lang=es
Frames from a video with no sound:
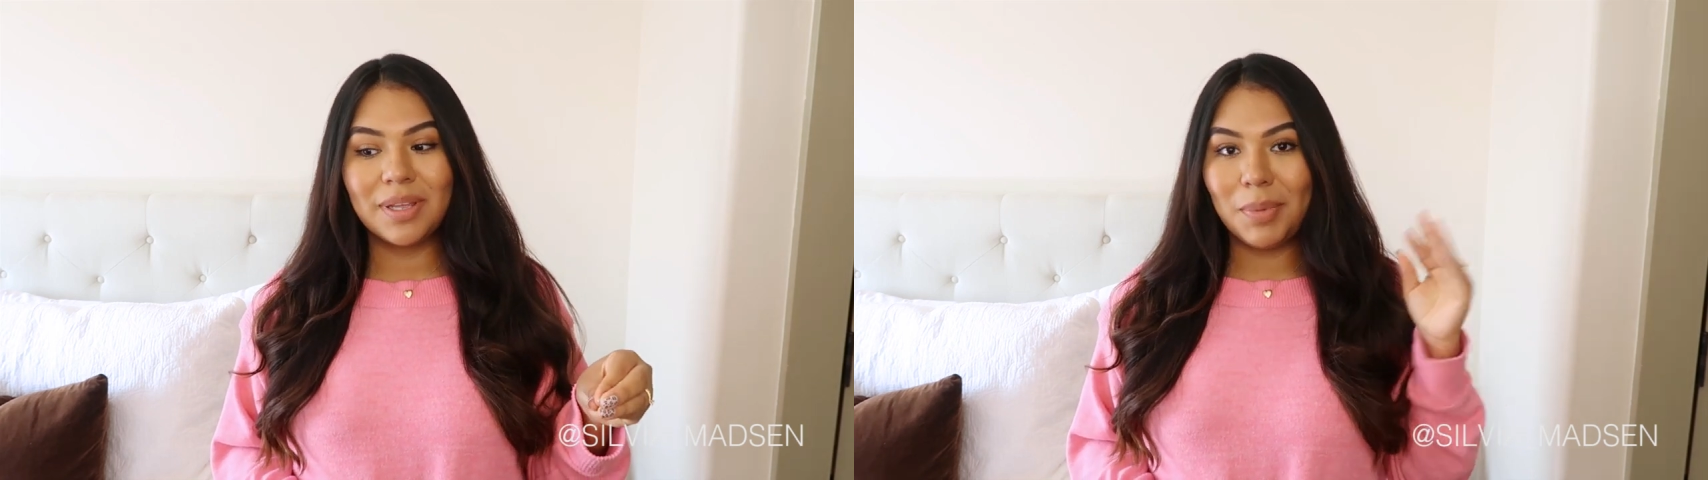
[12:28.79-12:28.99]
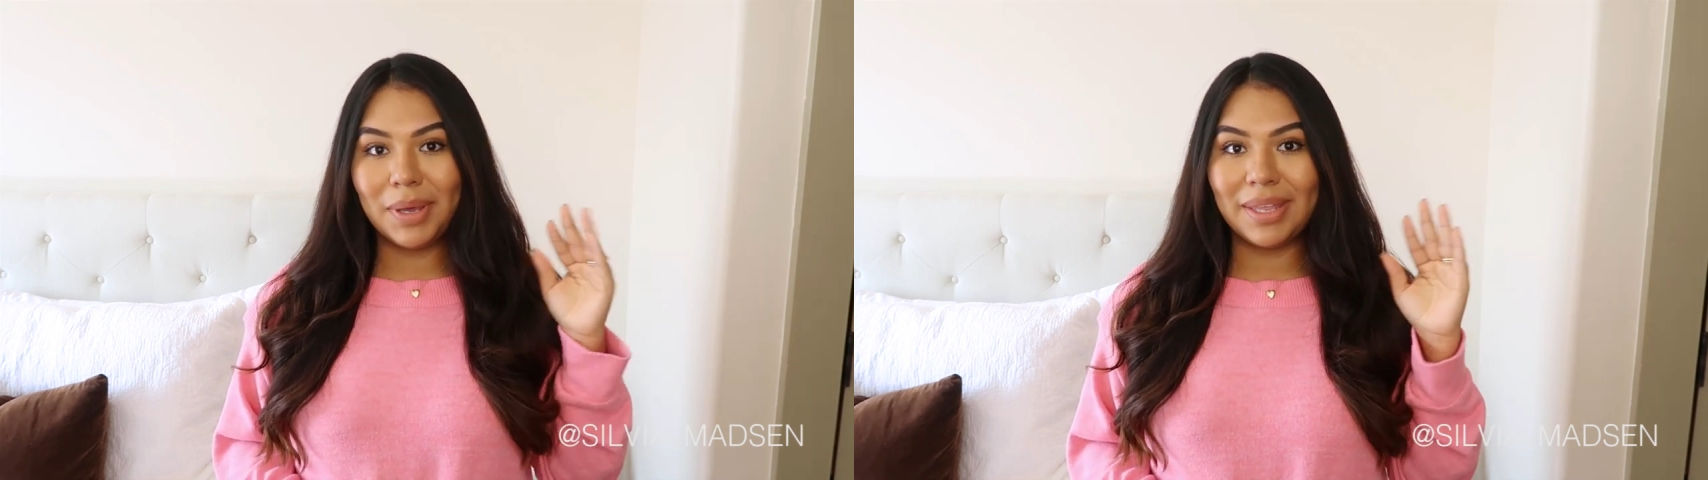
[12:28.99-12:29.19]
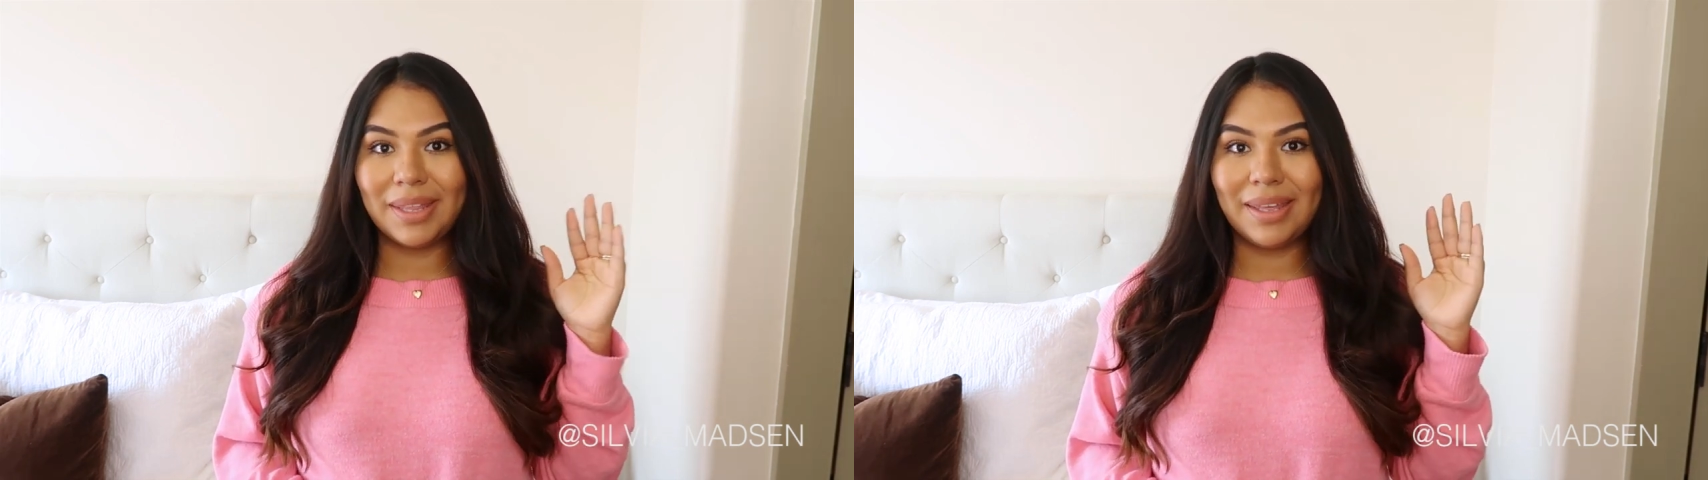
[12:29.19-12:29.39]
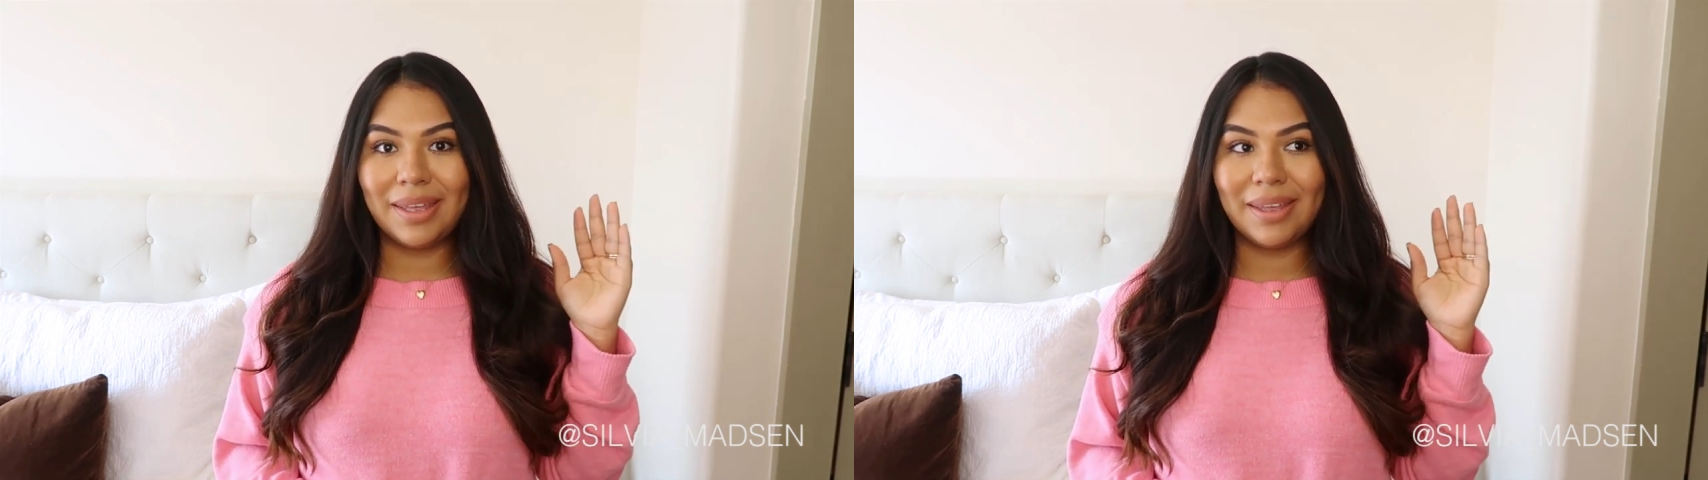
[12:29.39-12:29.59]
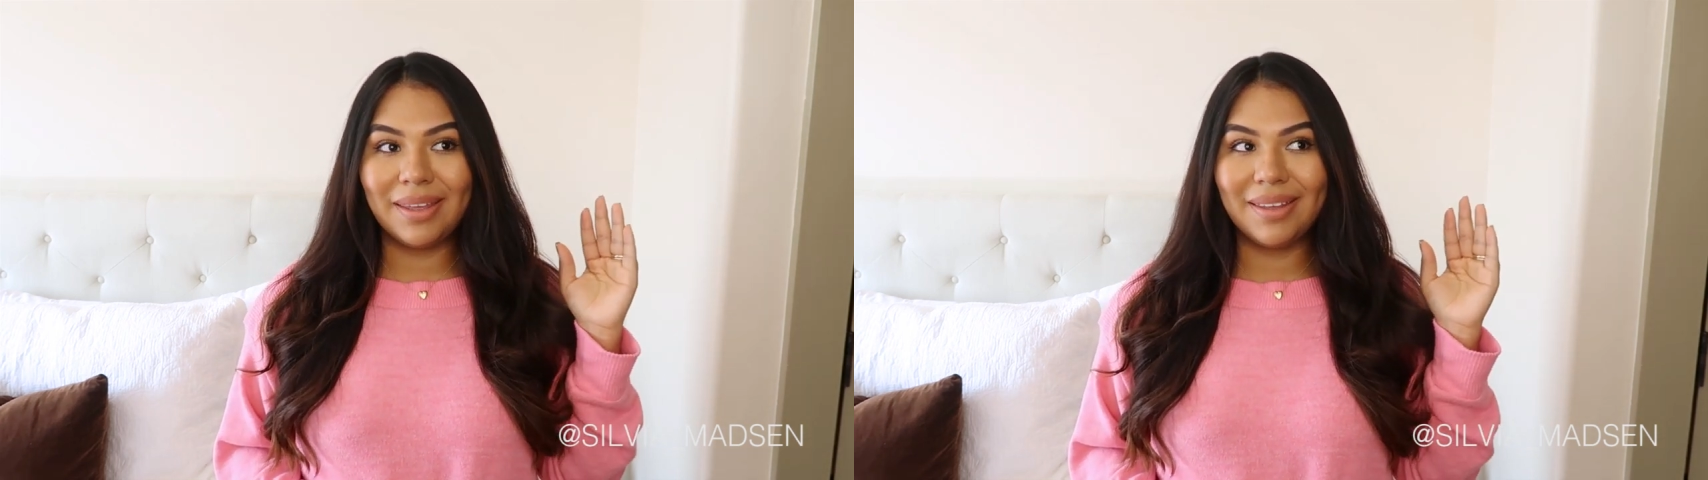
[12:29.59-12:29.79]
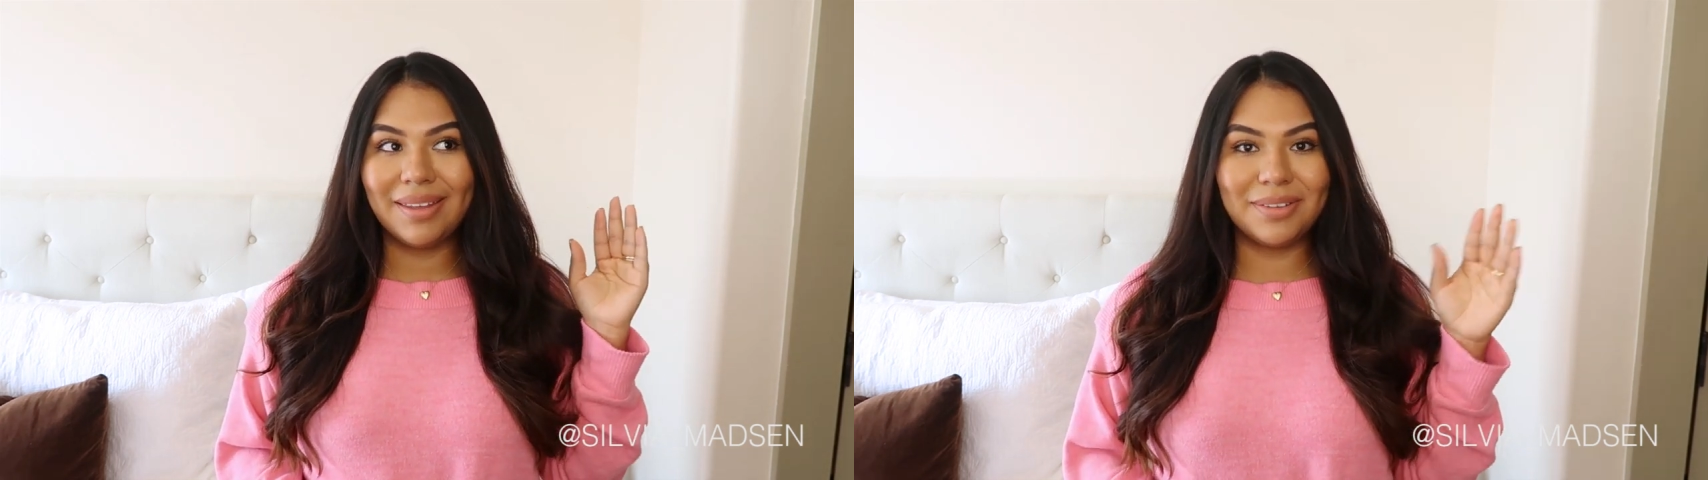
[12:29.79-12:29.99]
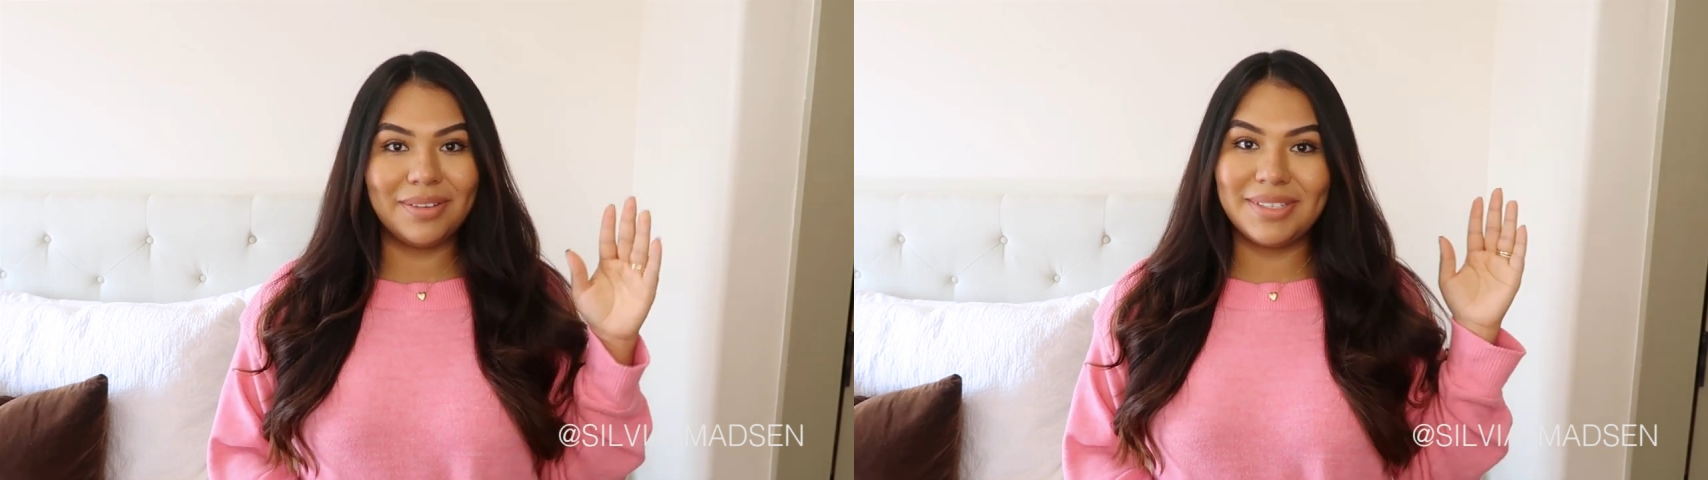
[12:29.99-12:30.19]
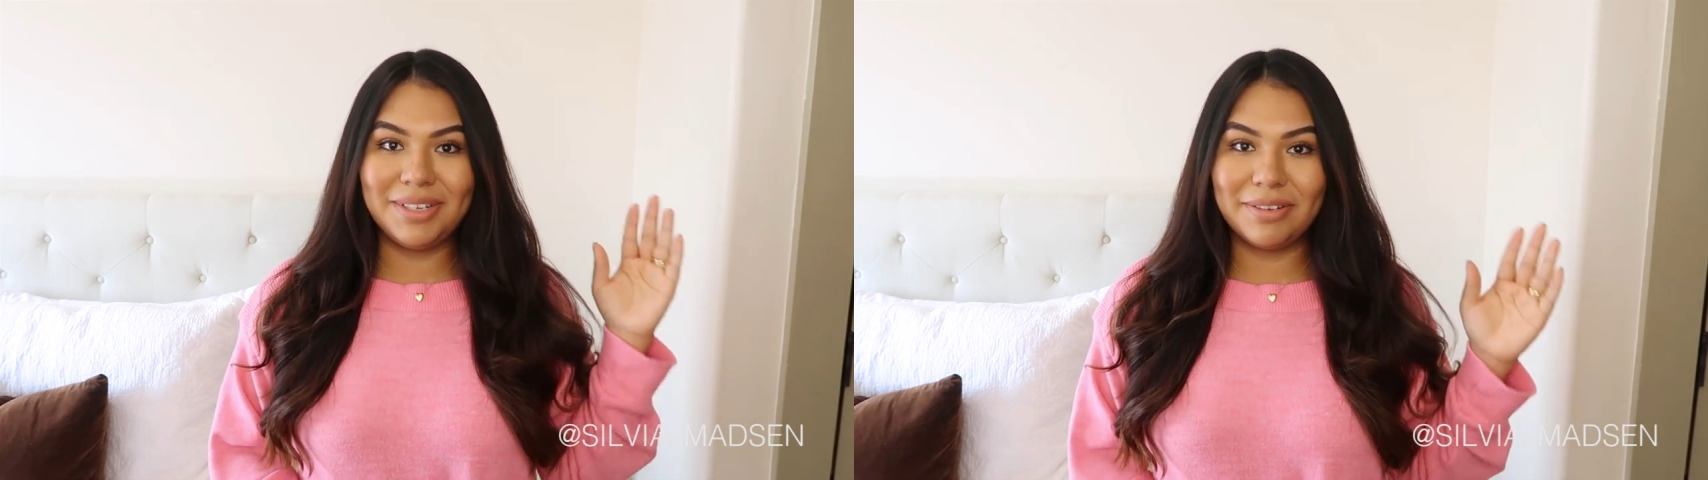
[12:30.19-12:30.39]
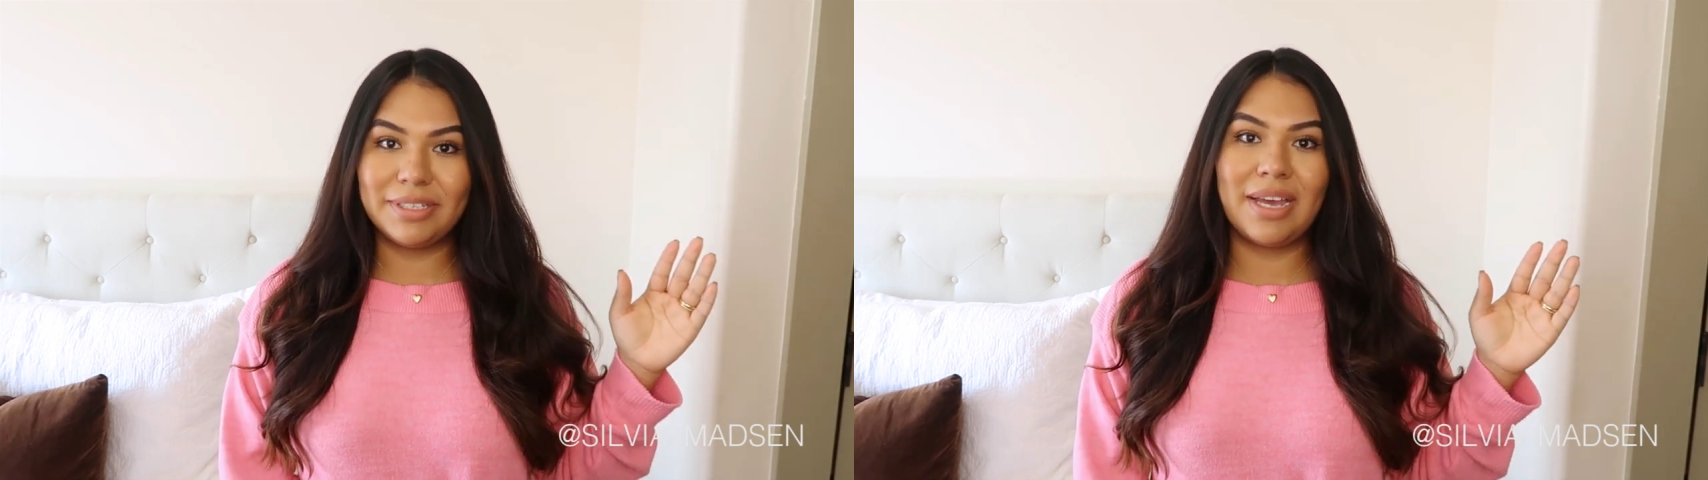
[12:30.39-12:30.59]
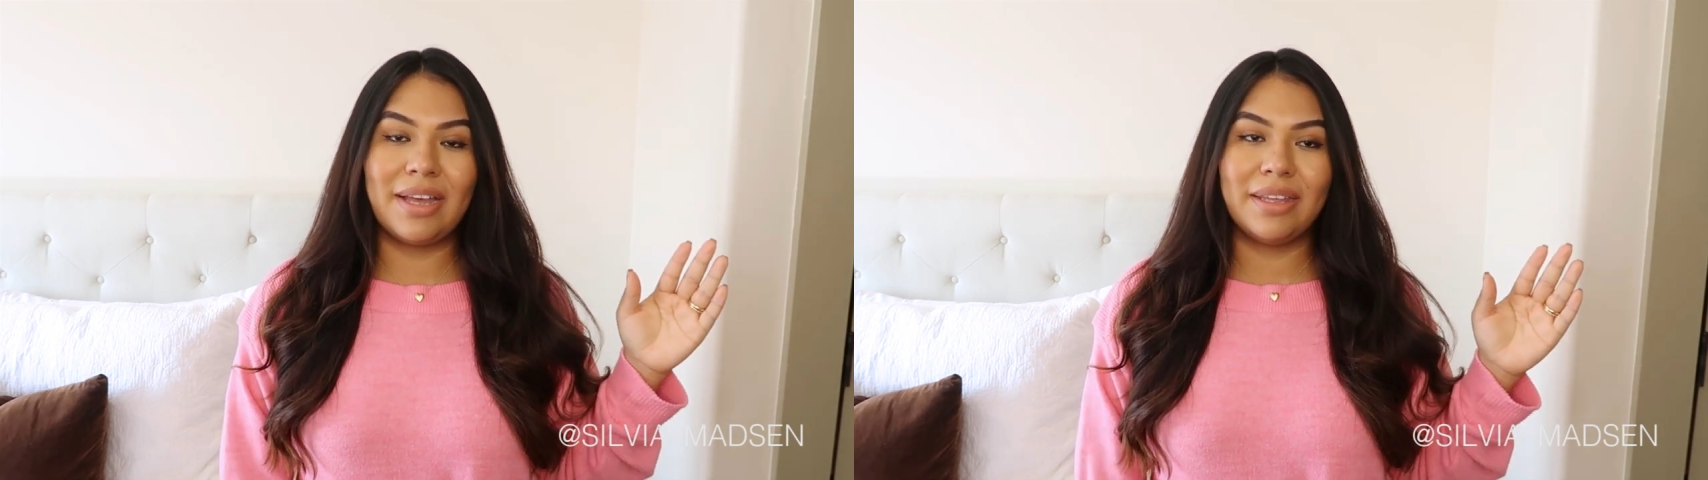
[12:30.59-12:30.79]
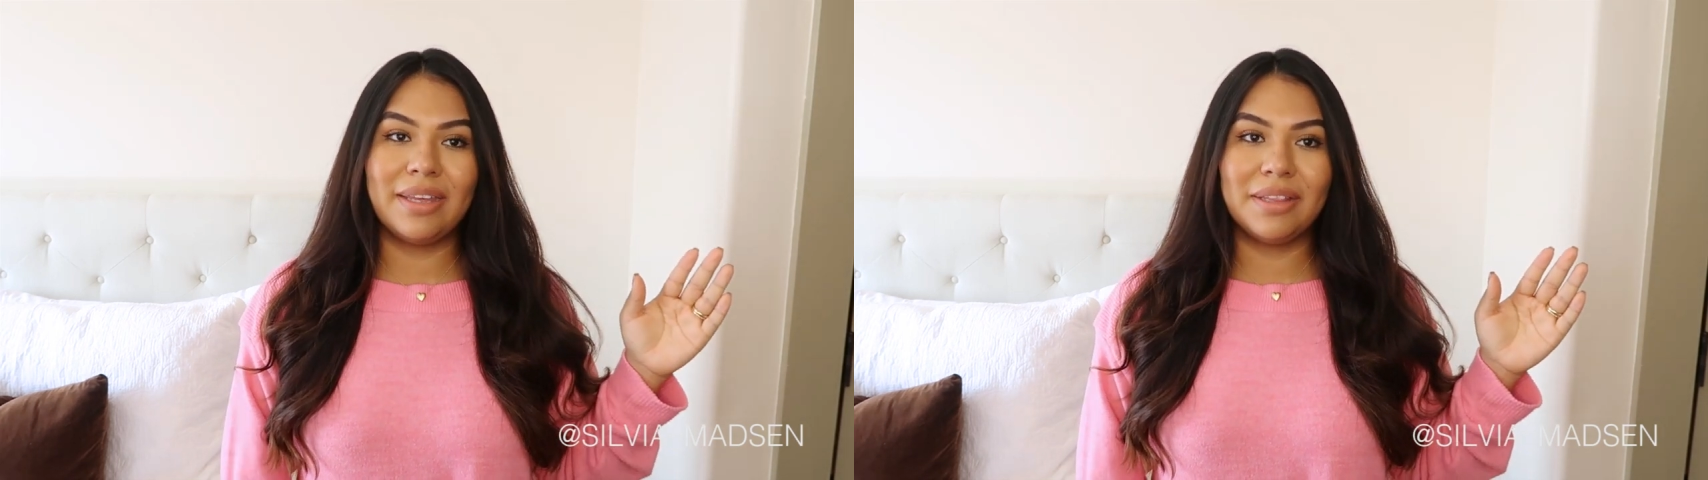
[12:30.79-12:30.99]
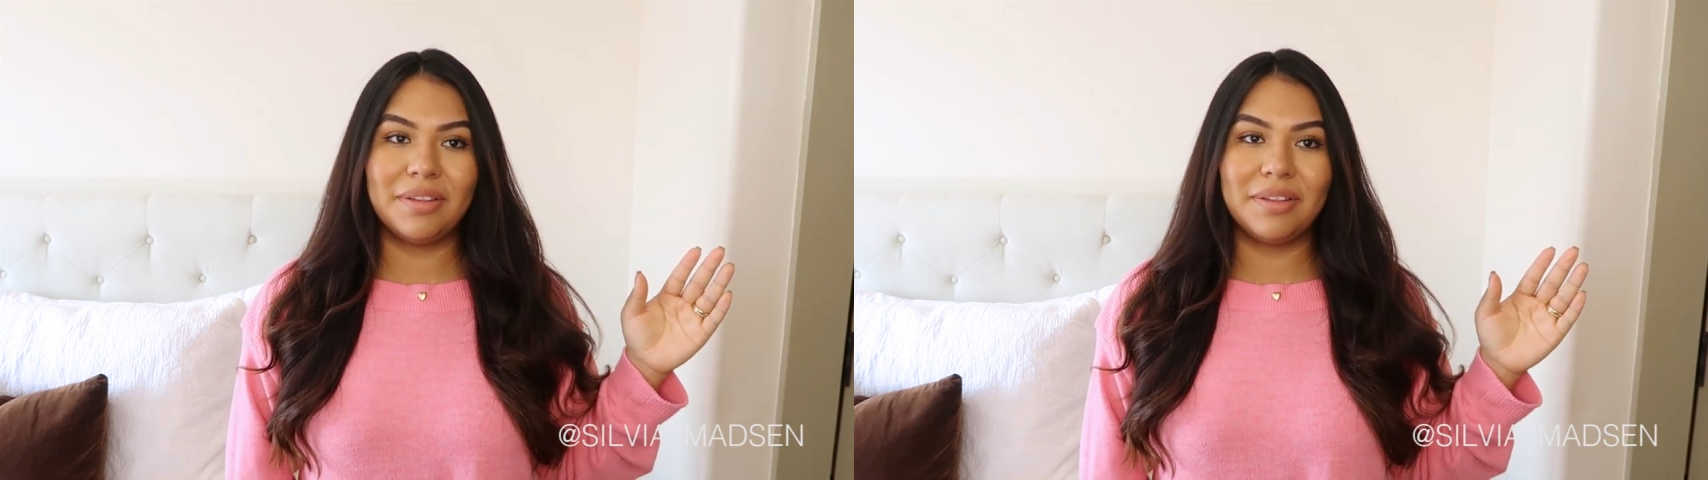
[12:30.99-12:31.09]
yo me quedé toda psicoseada,